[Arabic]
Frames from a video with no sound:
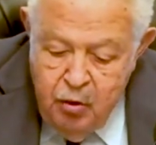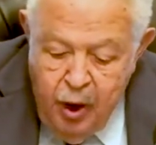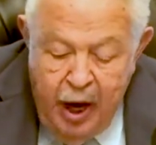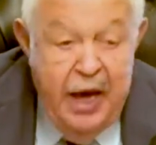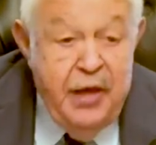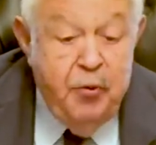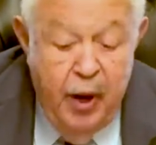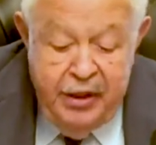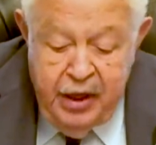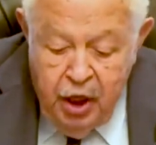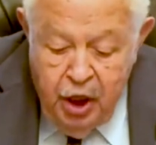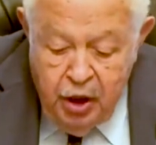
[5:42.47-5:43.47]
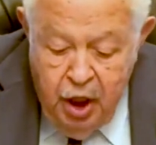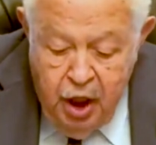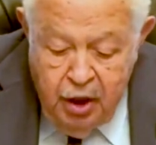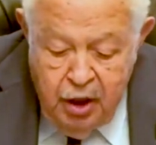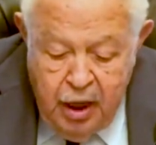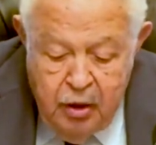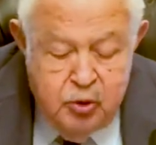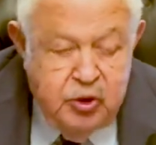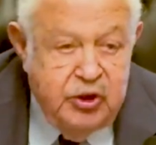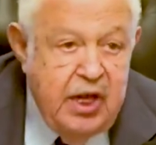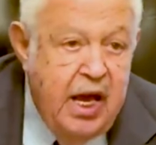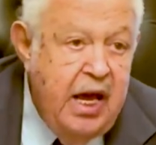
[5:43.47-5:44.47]
وحيث أن قرار
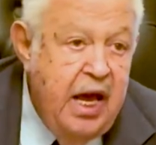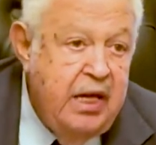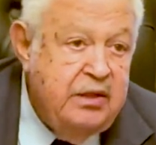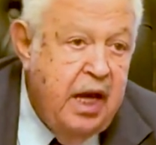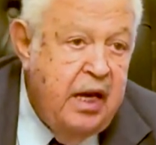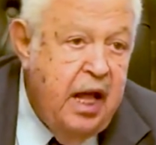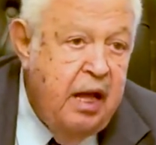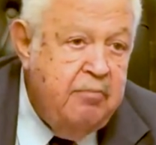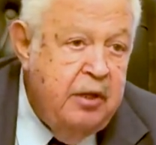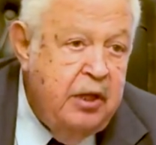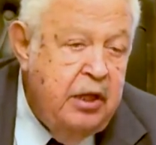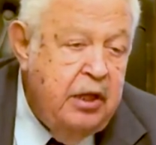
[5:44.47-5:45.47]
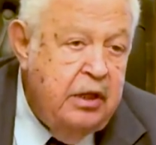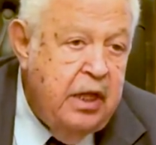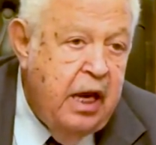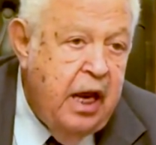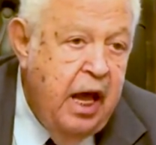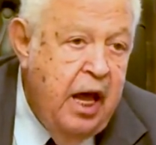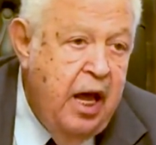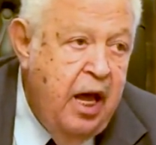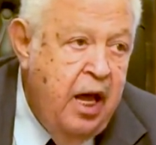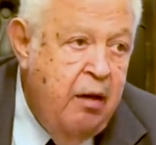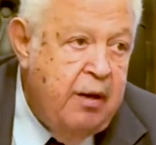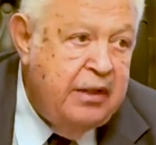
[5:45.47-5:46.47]
الأستاذ الأمين
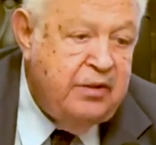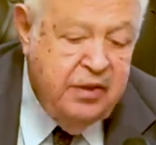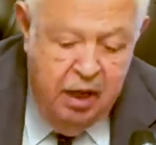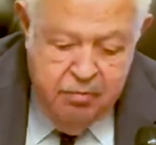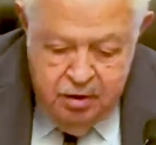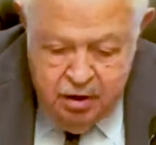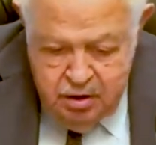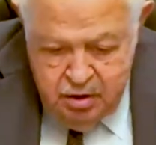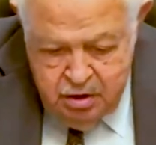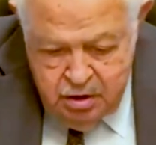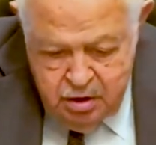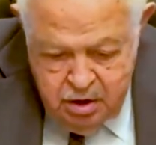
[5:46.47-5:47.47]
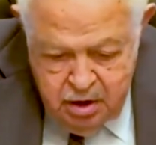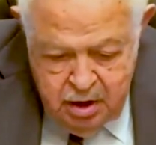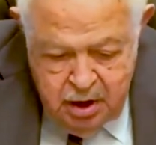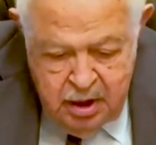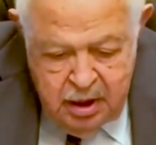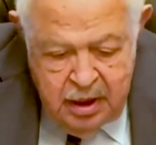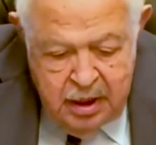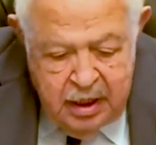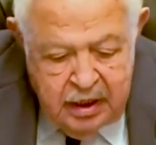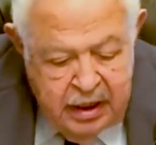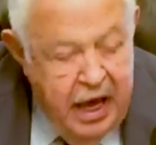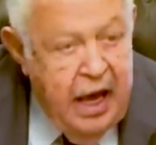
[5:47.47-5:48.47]
العام السابق
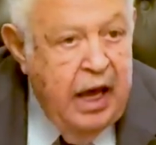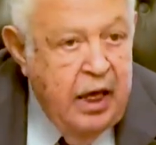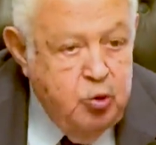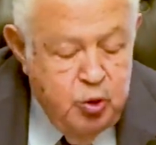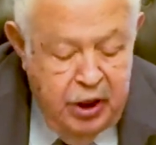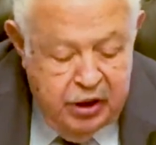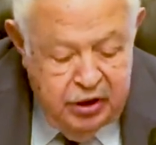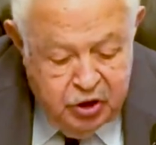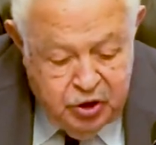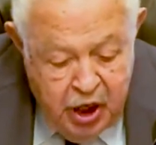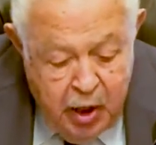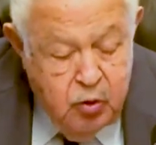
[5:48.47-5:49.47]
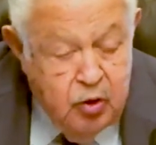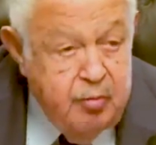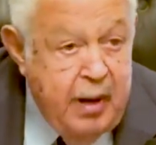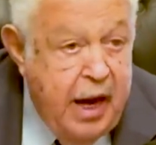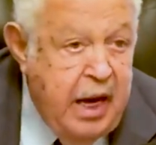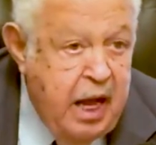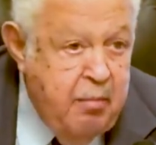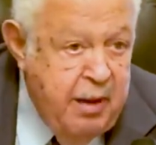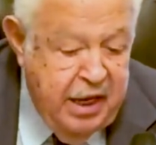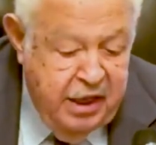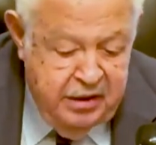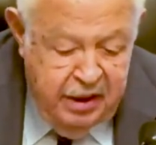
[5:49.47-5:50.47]
جاء دون التشاور مع
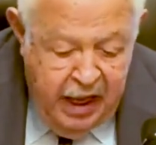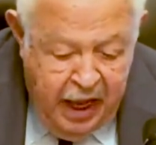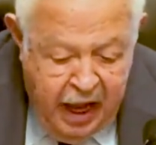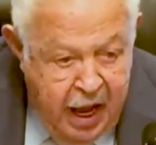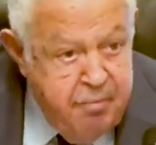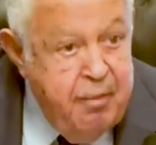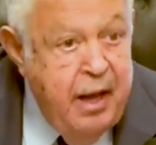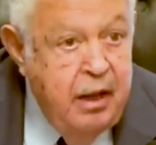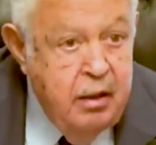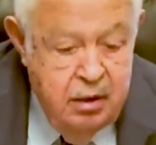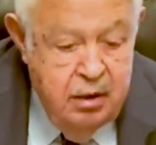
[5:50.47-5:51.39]
الأمانة العامة